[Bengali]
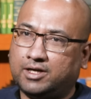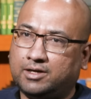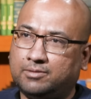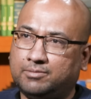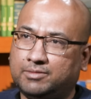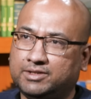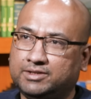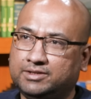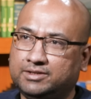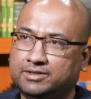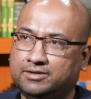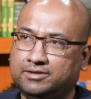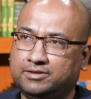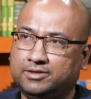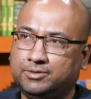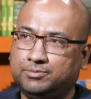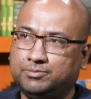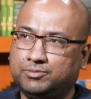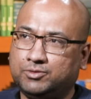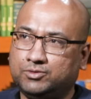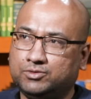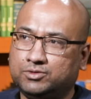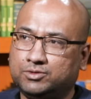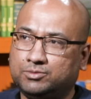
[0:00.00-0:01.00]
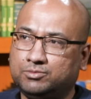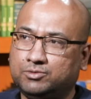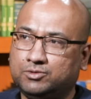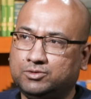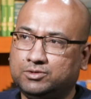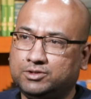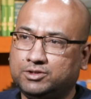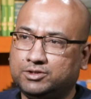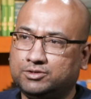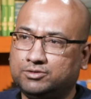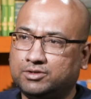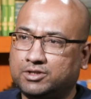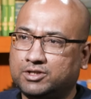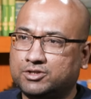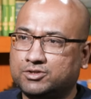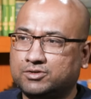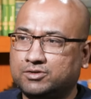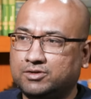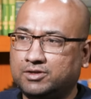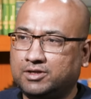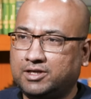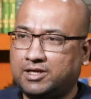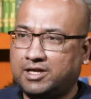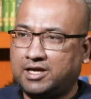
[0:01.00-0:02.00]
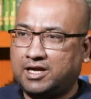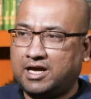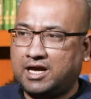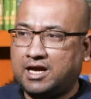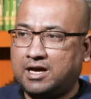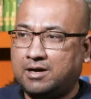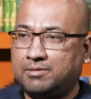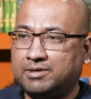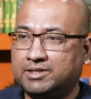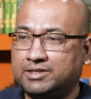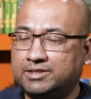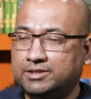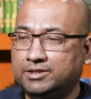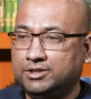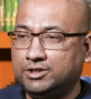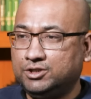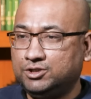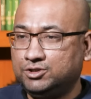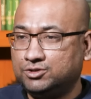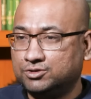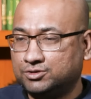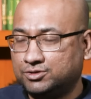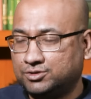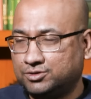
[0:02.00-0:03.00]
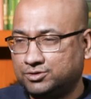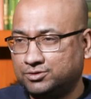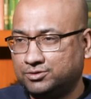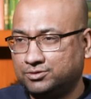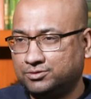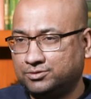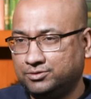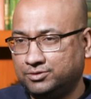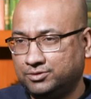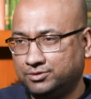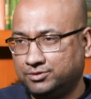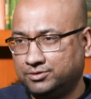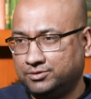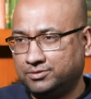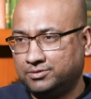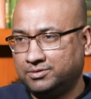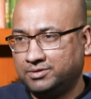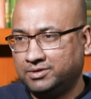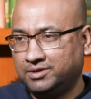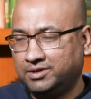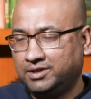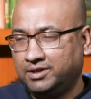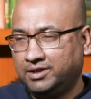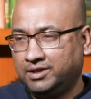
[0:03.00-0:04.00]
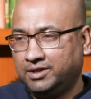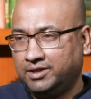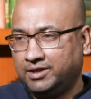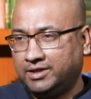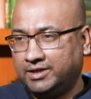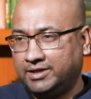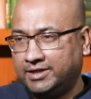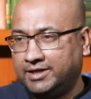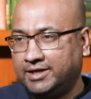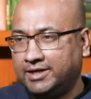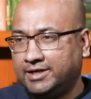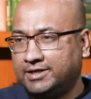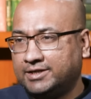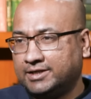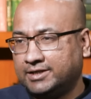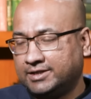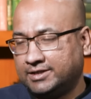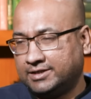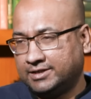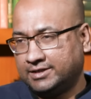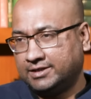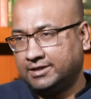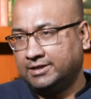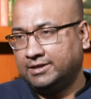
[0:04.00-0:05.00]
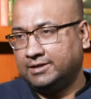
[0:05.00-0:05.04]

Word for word: আমাদের রিপোর্ট বলতে তো আসলে আমাদের নিজস্ব কোনো ডেটা এটা না